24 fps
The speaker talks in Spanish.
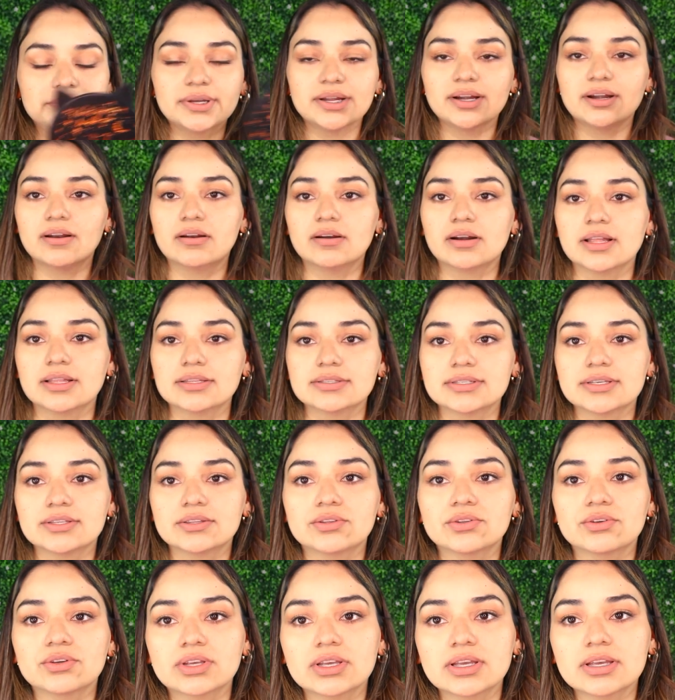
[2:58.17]
Pero la verdad
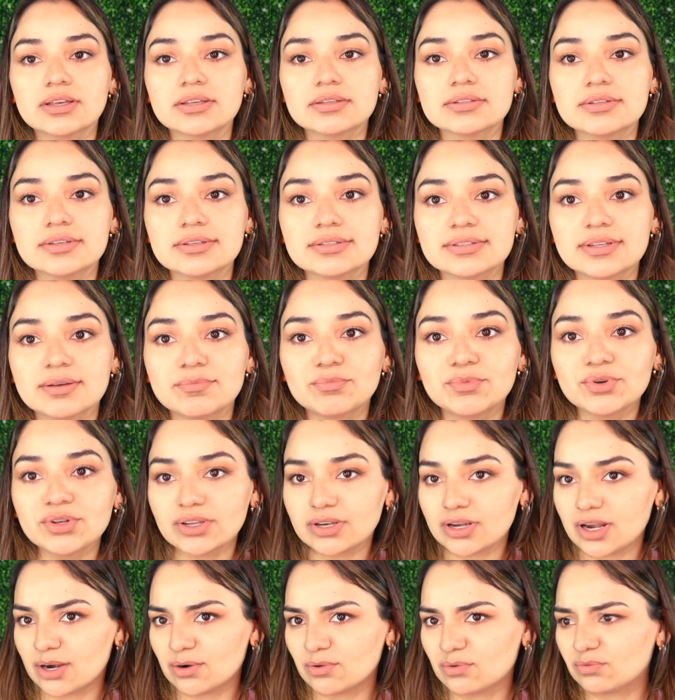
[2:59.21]
siento que sí está
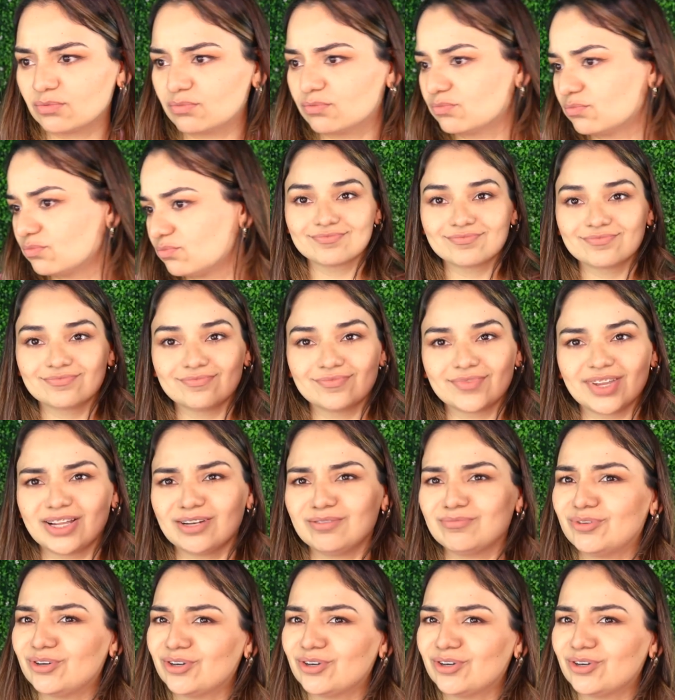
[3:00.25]
muy claro. A lo